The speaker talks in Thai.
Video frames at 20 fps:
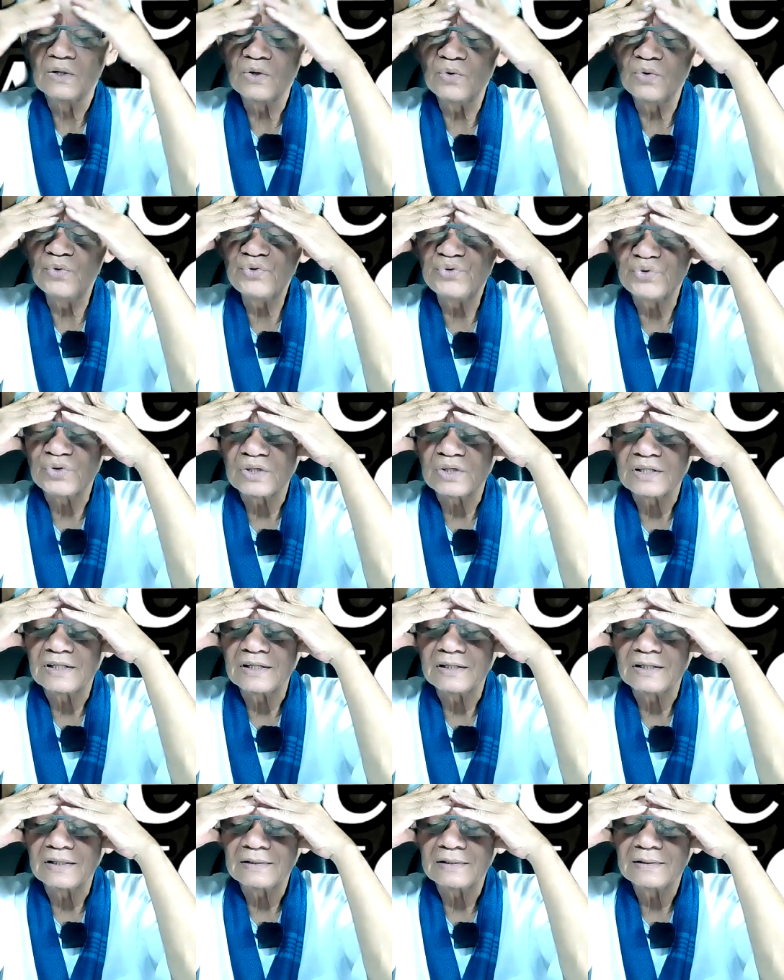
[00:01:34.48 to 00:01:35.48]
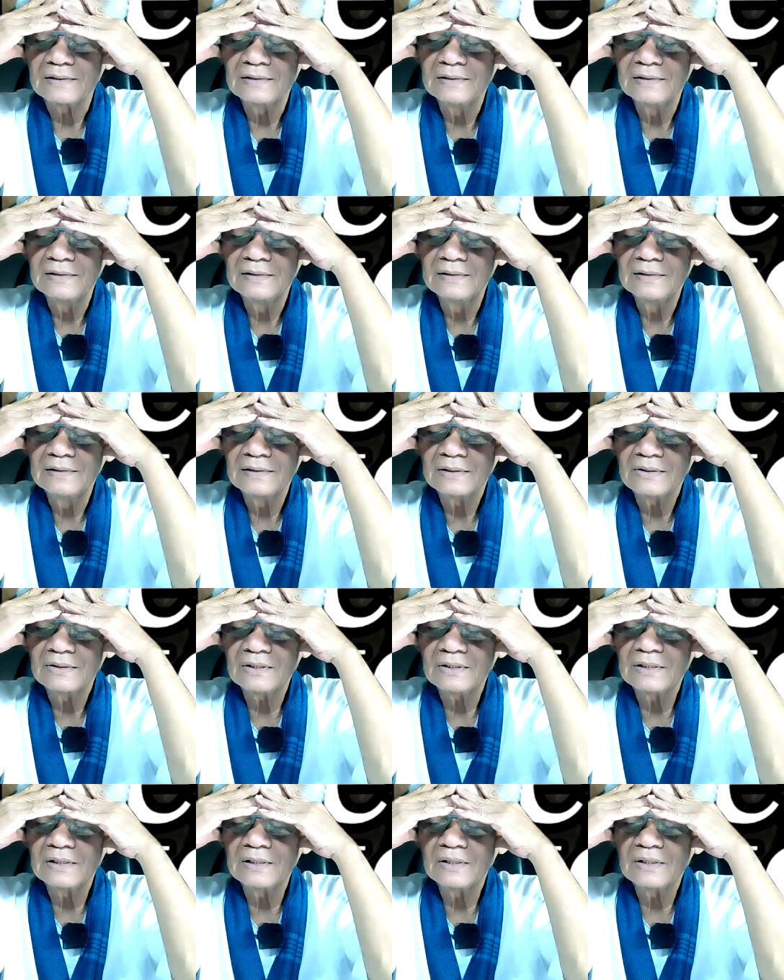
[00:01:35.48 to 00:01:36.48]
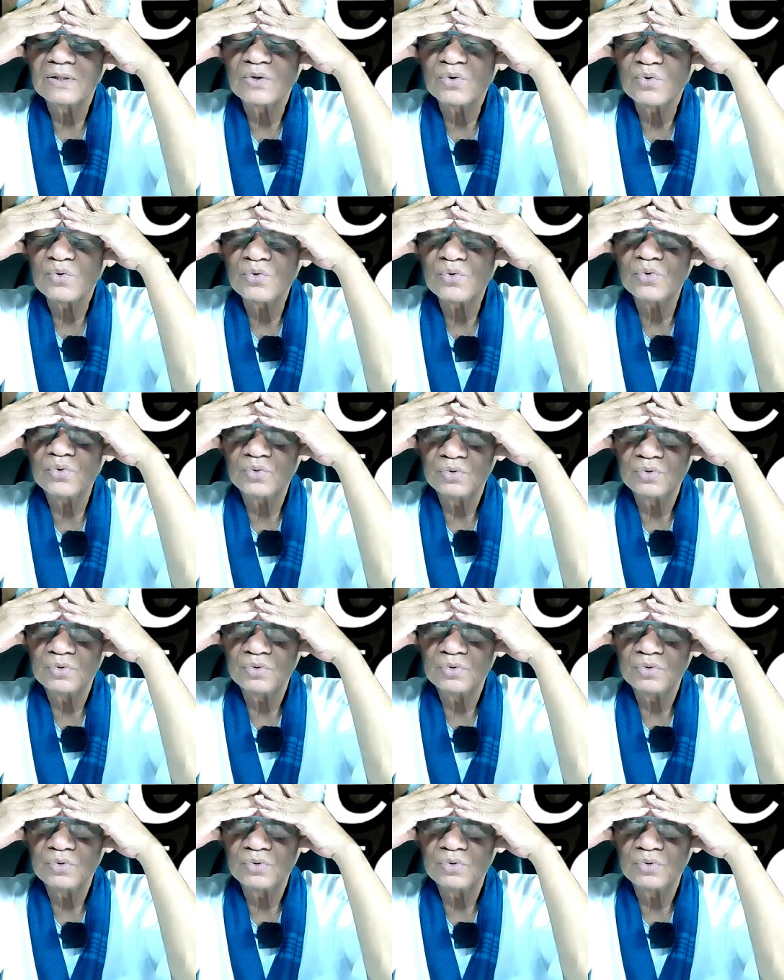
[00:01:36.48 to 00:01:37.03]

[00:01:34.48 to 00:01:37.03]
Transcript: รู้จุดเกิดก็คือรู้